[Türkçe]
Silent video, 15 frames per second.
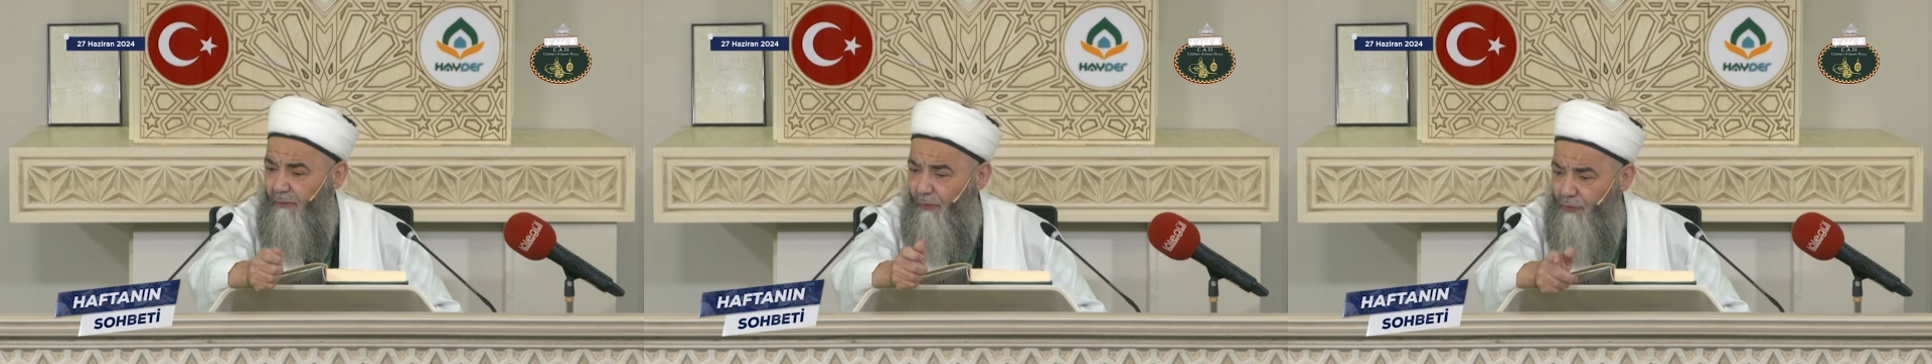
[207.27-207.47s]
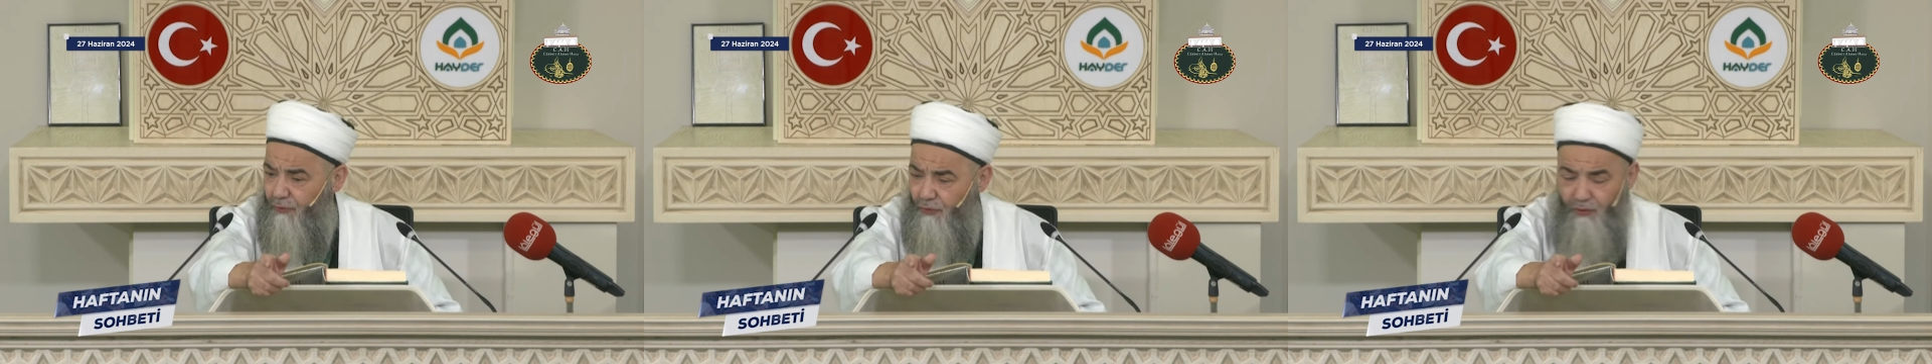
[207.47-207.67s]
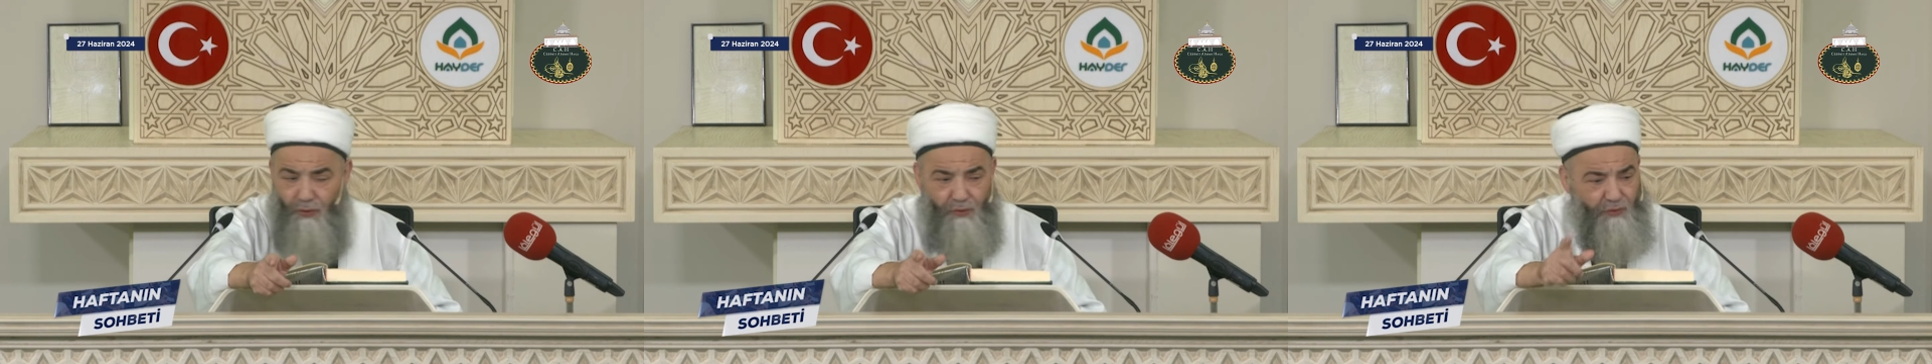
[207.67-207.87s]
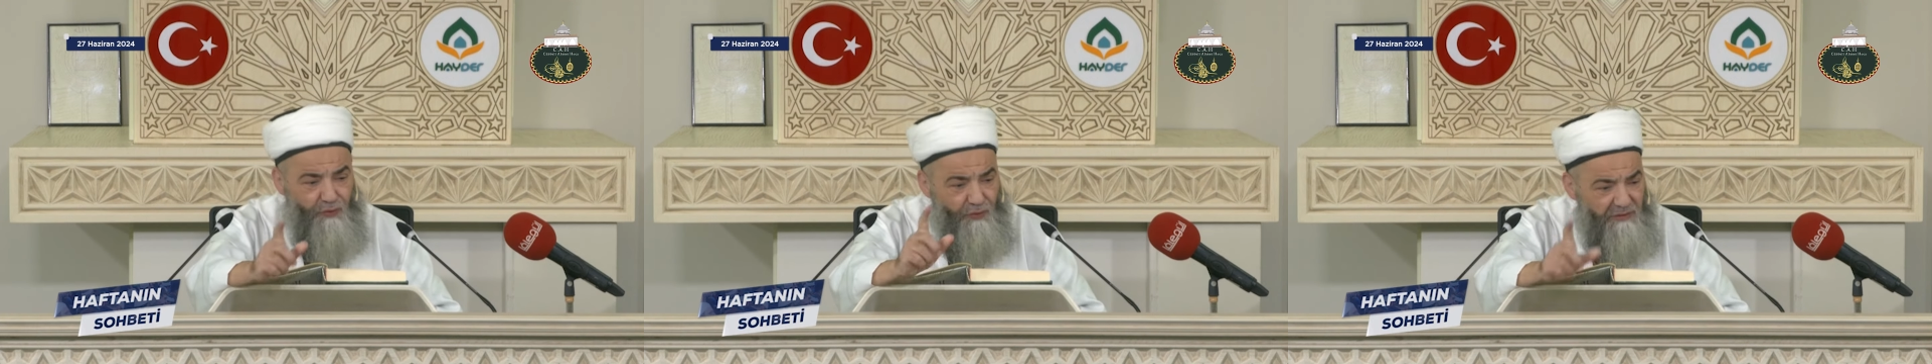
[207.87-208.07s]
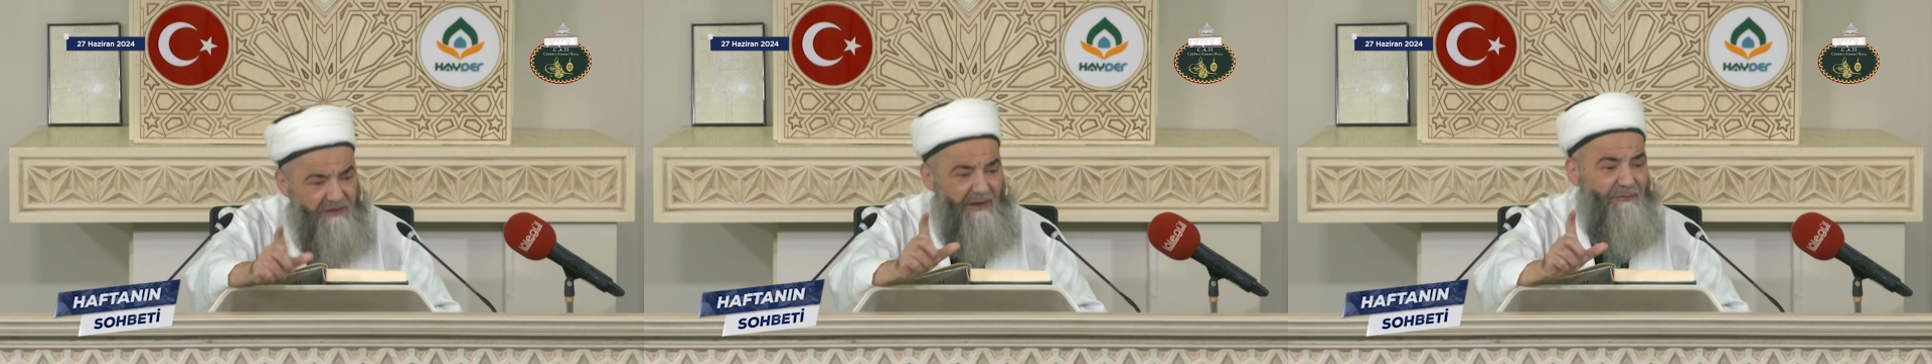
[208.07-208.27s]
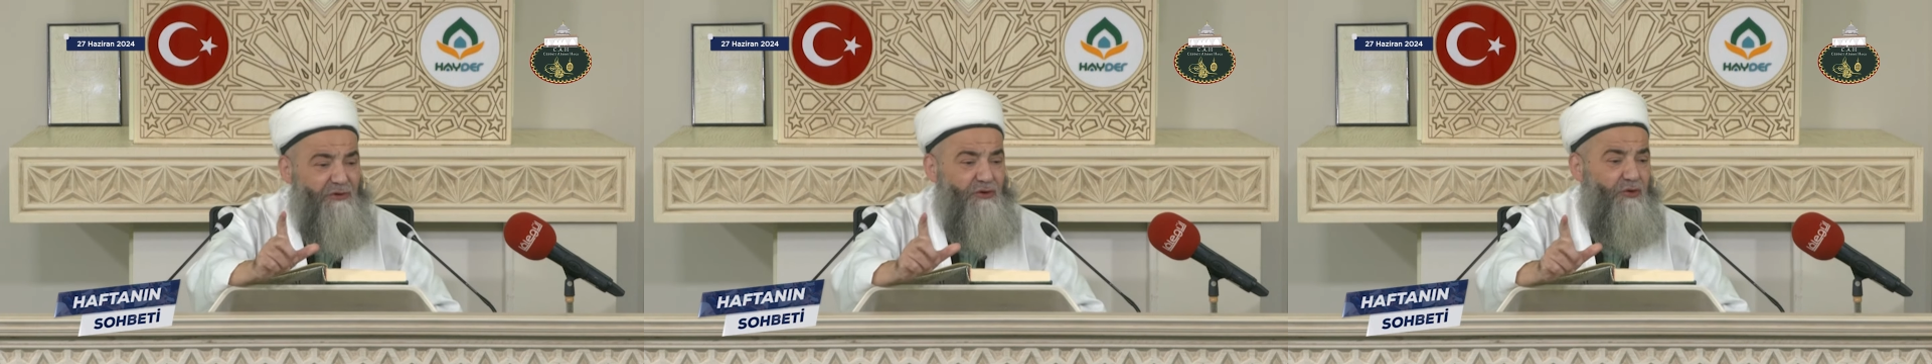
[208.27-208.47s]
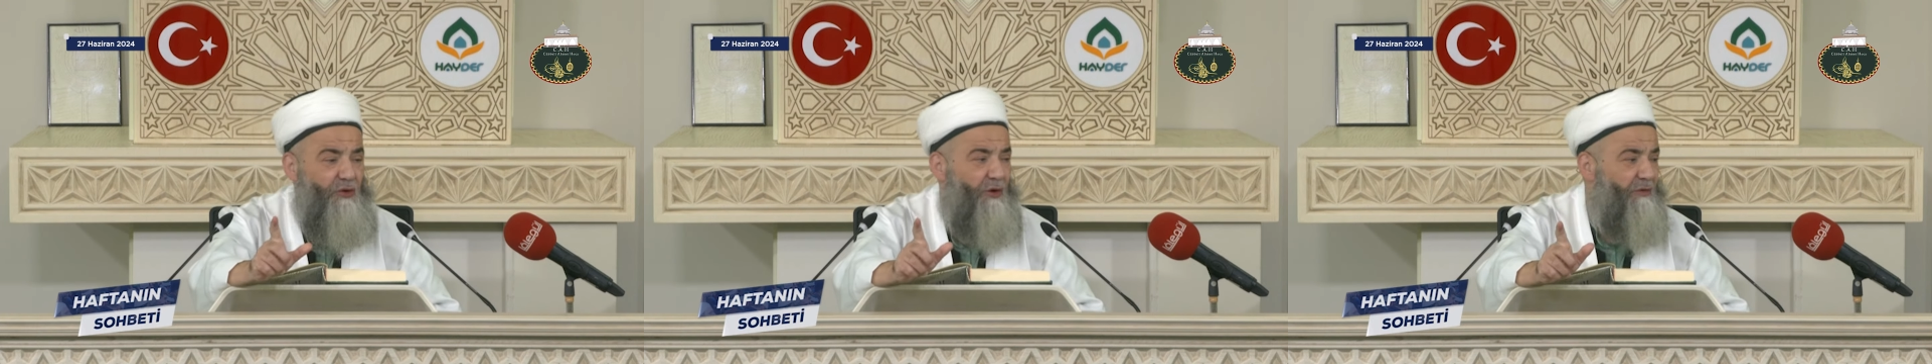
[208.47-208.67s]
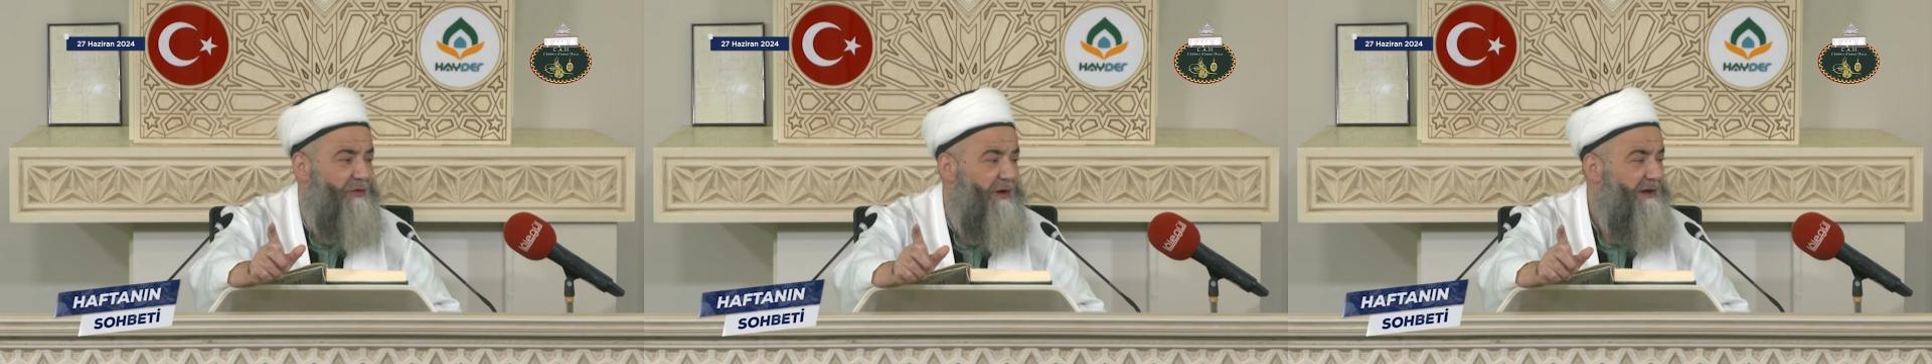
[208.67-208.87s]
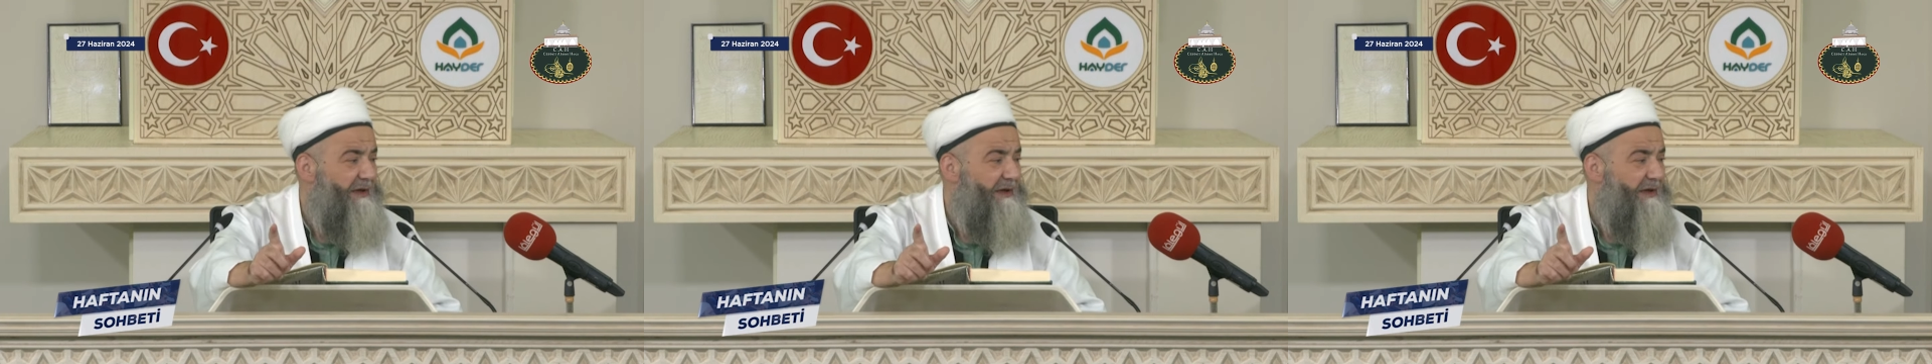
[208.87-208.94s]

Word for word: 39'unu temizliyor.